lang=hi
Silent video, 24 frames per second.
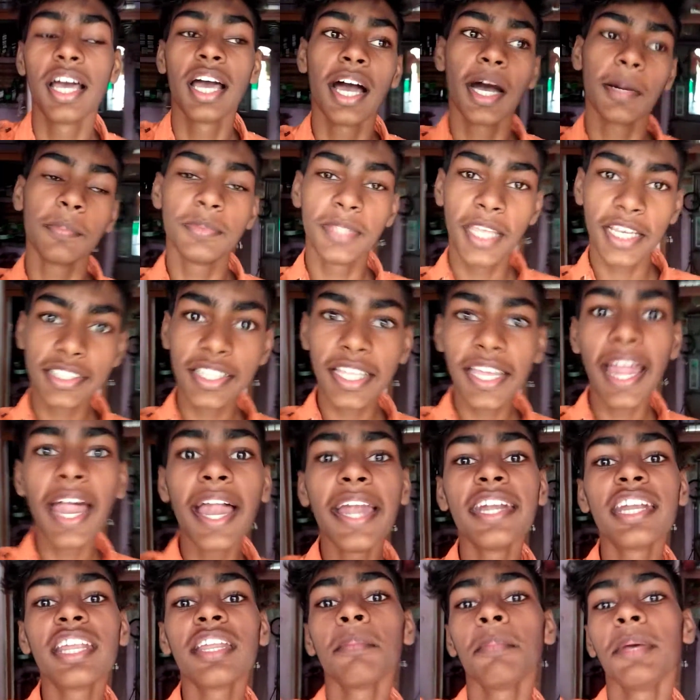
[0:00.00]
अब देखते हैं
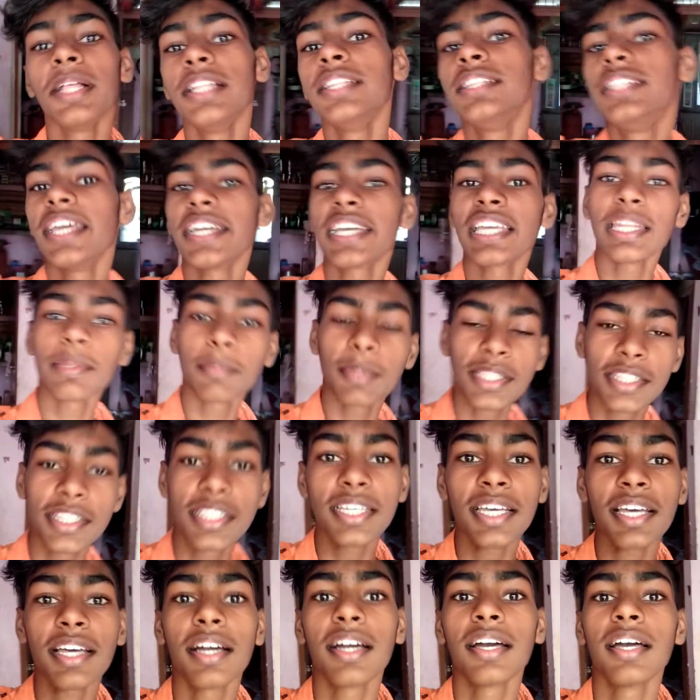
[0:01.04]
एंट्री मिलती है कि नहीं मिलती
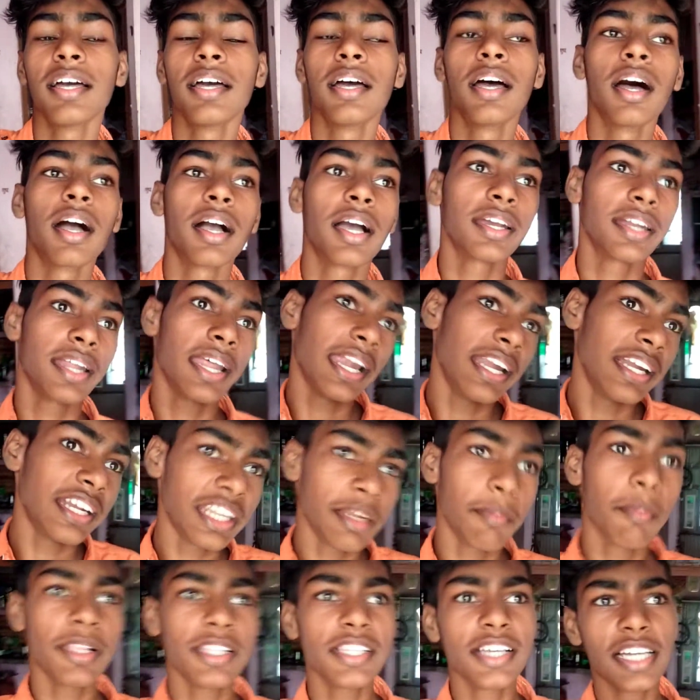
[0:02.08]
है अगर
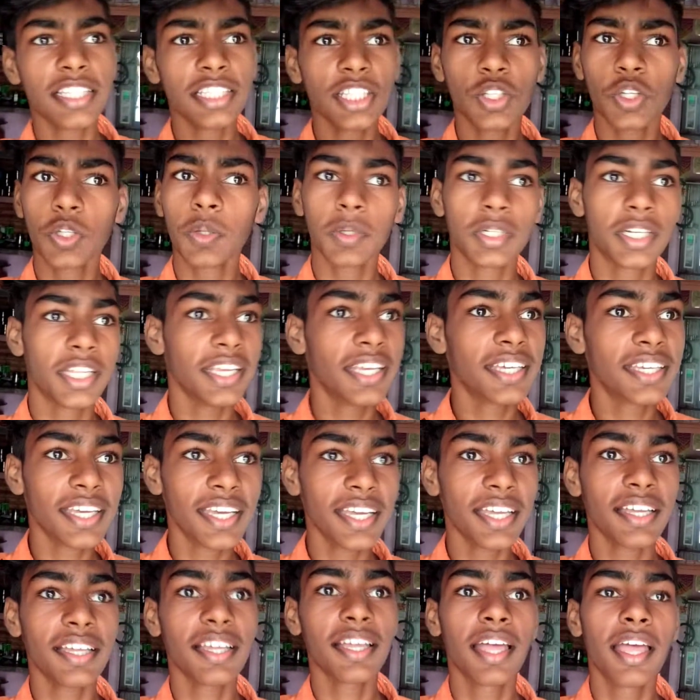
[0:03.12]
एंट्री मिल जाती तो तो ठीक
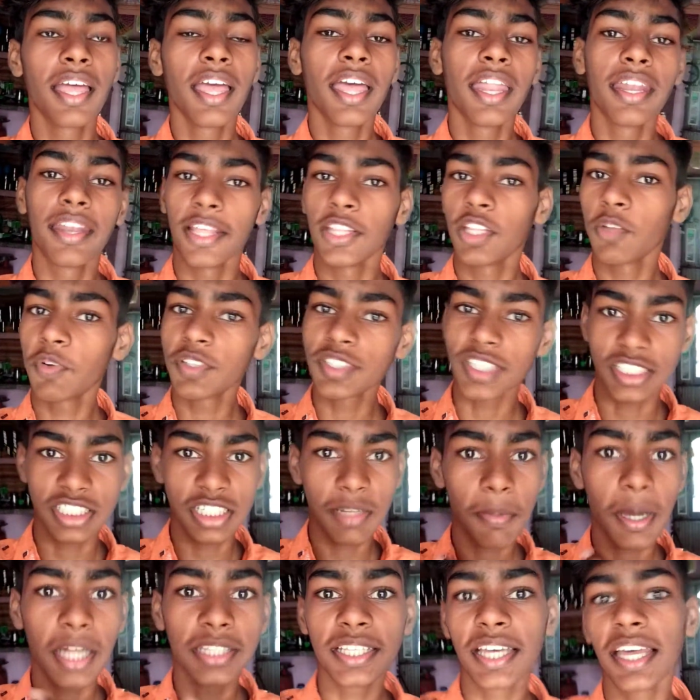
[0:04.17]
है नहीं तो फिर सर से
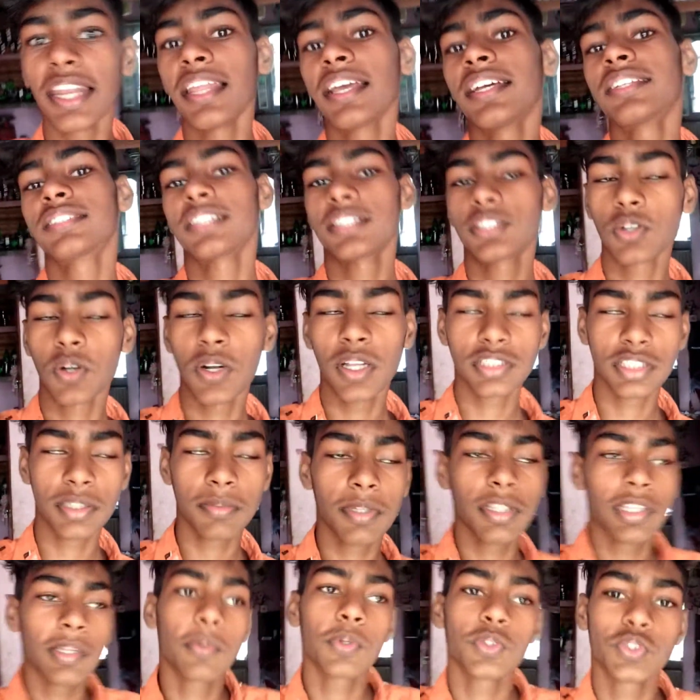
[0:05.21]
बात कर लेंगे सर थोड़ा सा
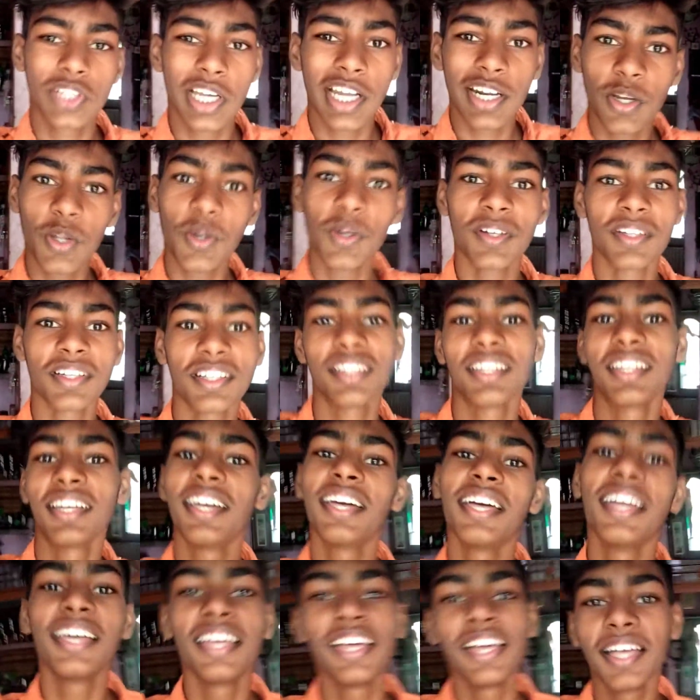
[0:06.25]
मतलब कुछ कर लो
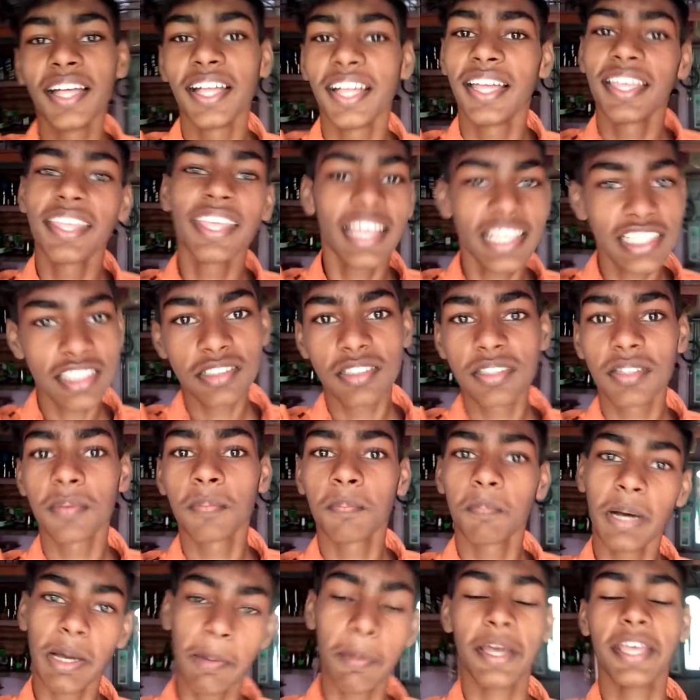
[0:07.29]
यस
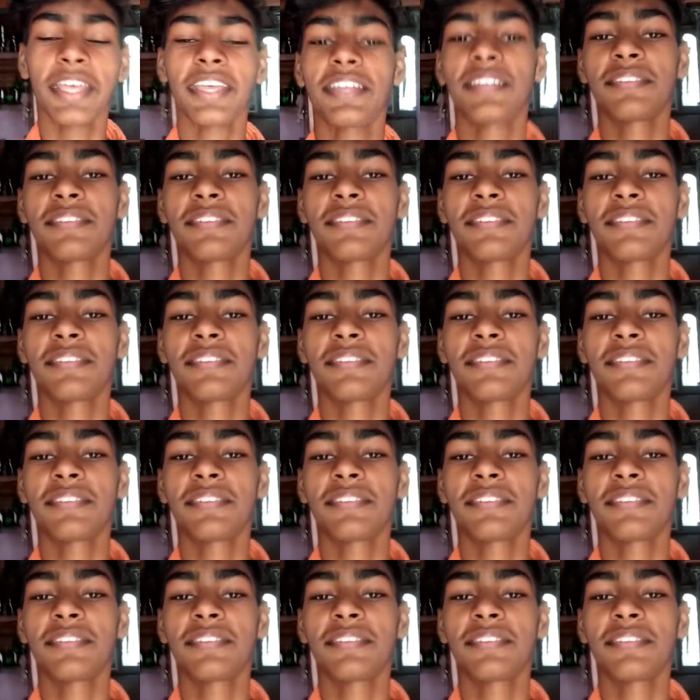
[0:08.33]
बाय बाय